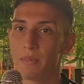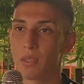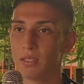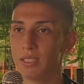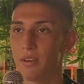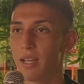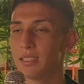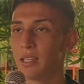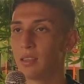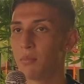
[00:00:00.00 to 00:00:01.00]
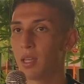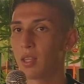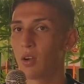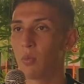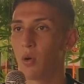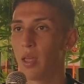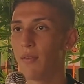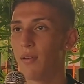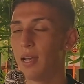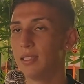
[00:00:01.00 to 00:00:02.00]
Entonces había ese sentimiento como
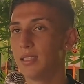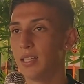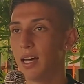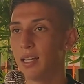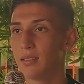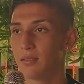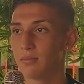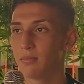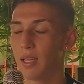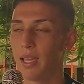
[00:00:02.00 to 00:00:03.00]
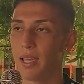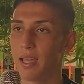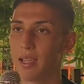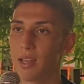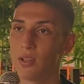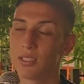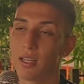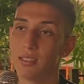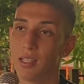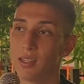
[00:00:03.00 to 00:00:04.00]
de felicidad eh, que ellos
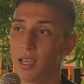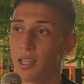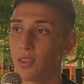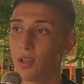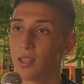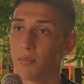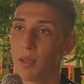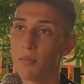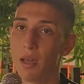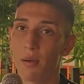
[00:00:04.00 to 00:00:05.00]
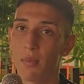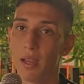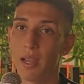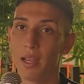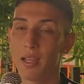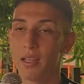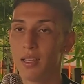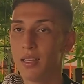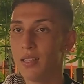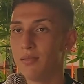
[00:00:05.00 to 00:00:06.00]
estaban sintiendo, de también verme
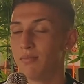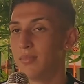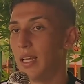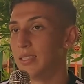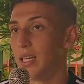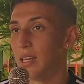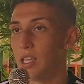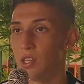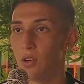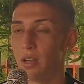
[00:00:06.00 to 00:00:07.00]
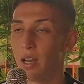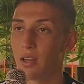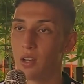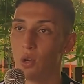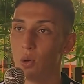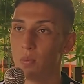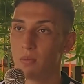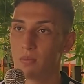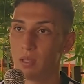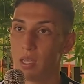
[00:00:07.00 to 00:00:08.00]
desde niño en el club
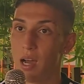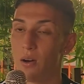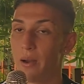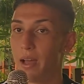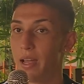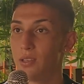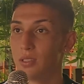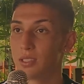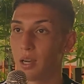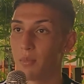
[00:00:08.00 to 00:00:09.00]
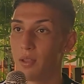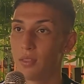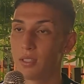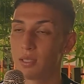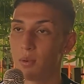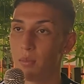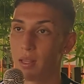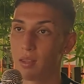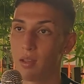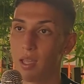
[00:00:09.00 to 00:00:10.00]
y ahora ellos de estar viviendo ese
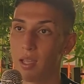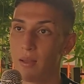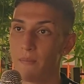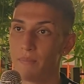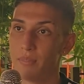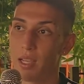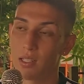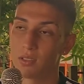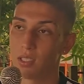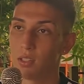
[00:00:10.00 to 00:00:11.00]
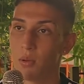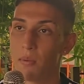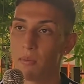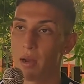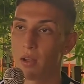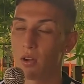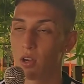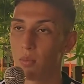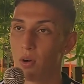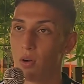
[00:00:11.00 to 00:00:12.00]
momento de, que estoy haciendo mi primer gol
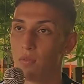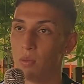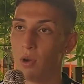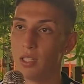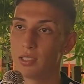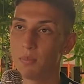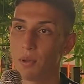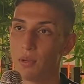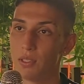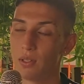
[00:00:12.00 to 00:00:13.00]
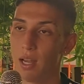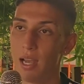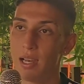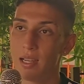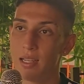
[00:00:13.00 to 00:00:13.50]
como futbolista profesional.